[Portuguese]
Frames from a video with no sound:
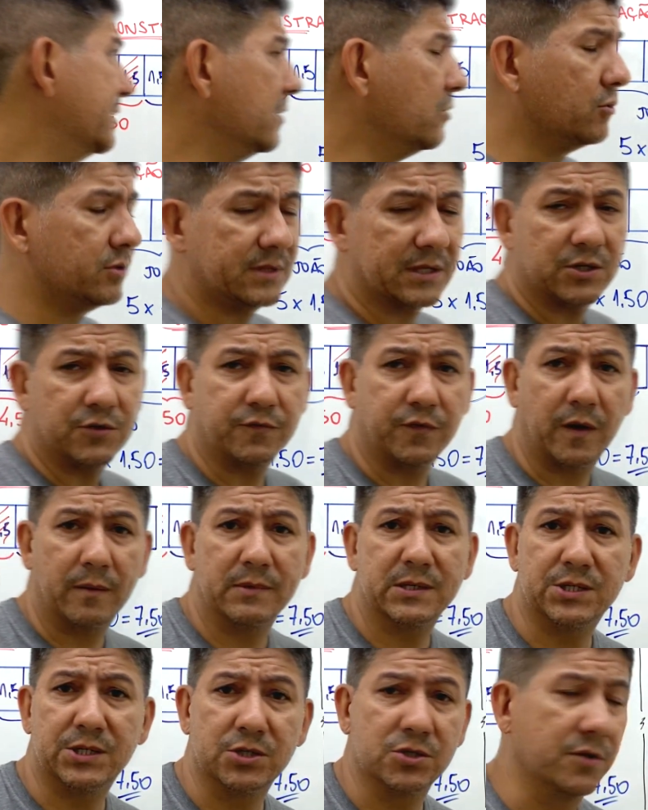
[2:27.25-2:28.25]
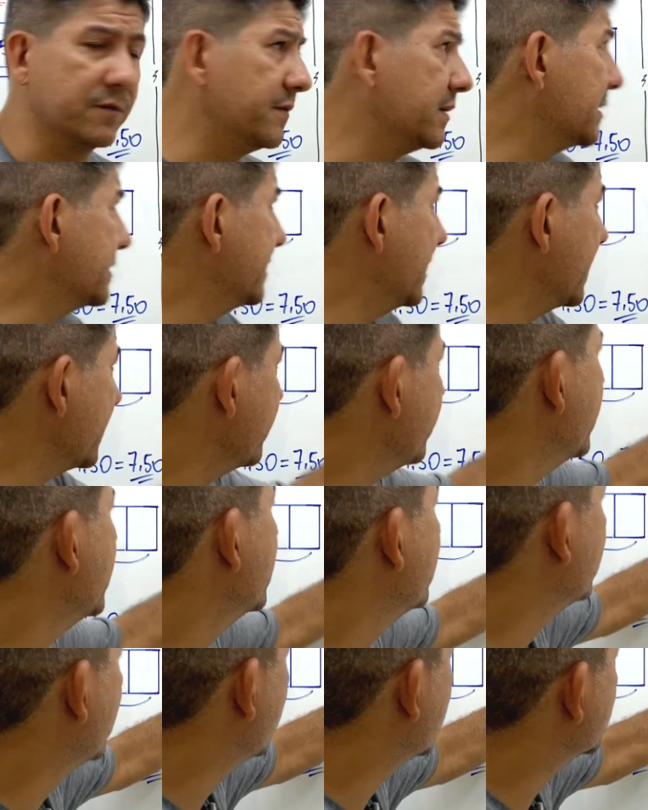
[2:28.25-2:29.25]
tem outras formas de resolver? Tem.
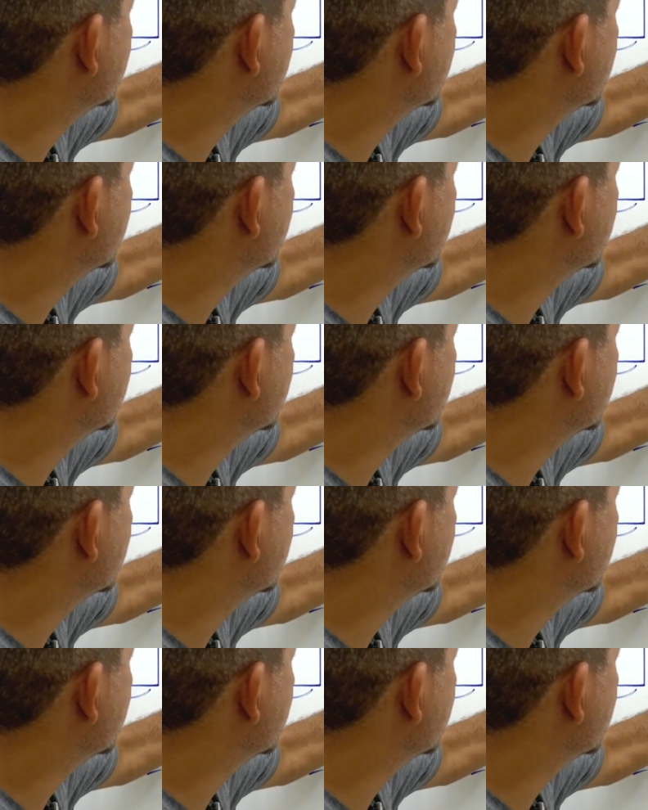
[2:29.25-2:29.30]
Vou